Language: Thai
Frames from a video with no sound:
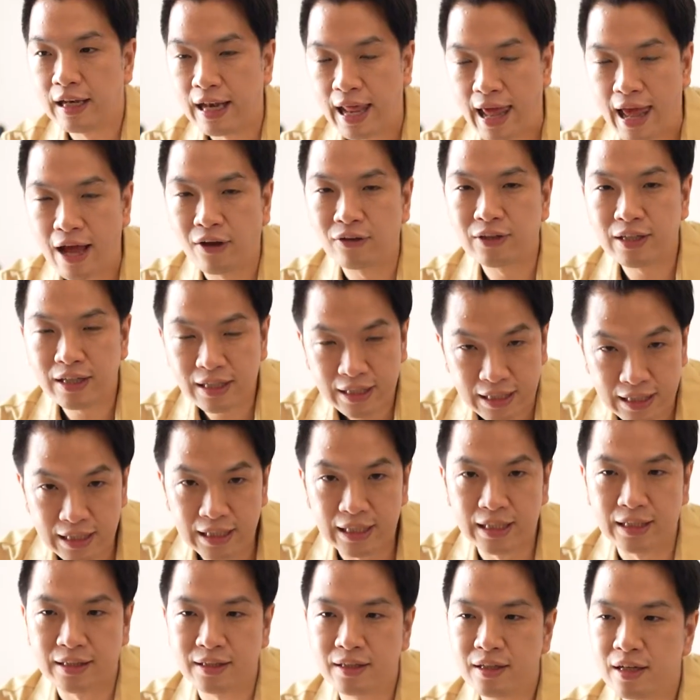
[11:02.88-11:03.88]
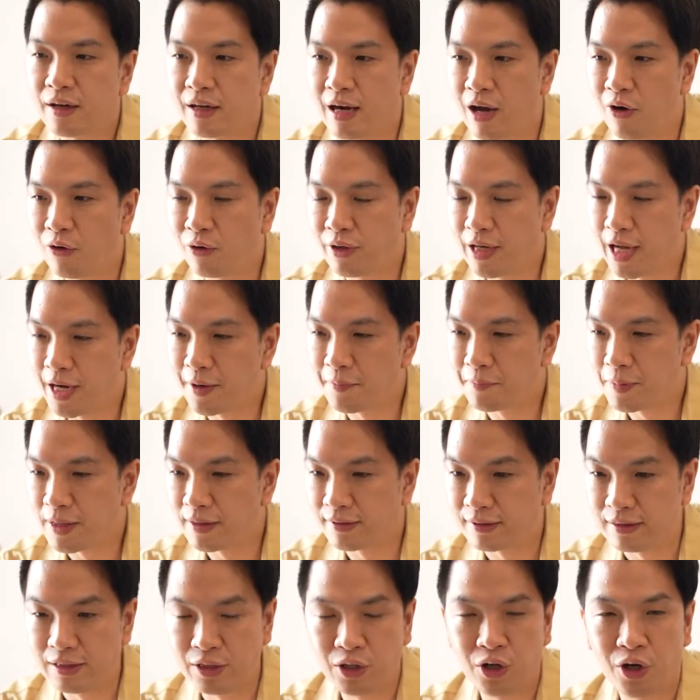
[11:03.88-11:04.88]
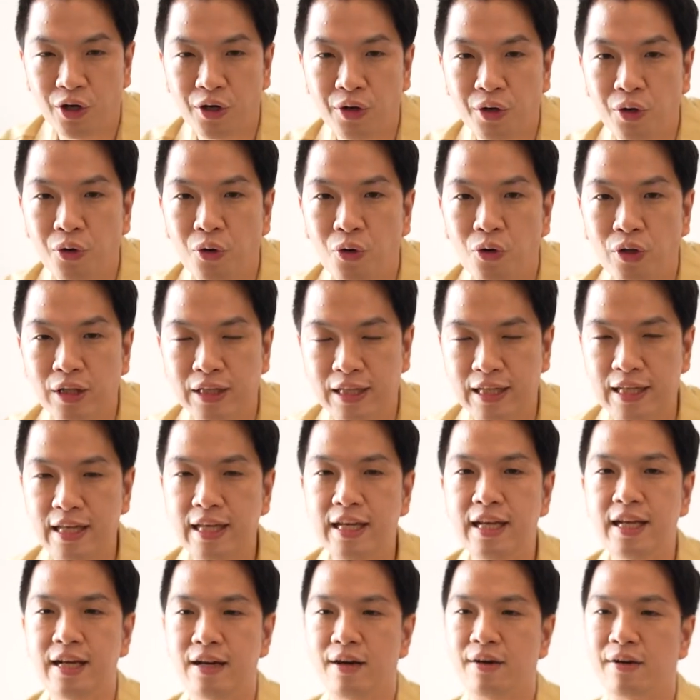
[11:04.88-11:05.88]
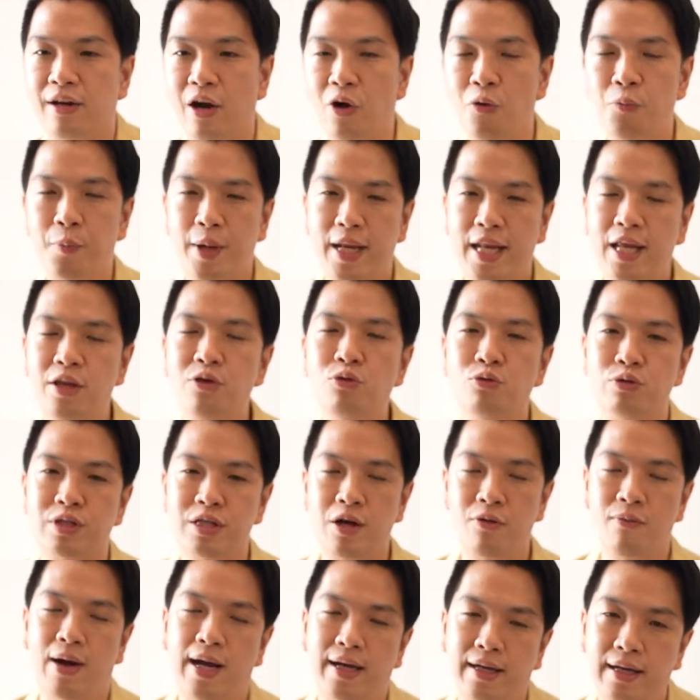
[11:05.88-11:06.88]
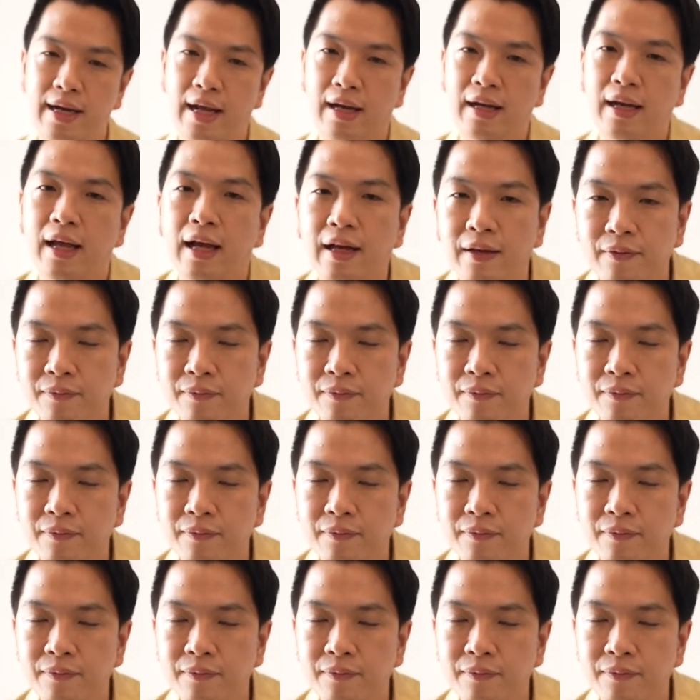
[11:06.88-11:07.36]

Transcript: แล้วถ้าเกิดเราดันไปซื้อคอนโดที่เราไม่ได้อยู่จังหวัดนั้นล่ะ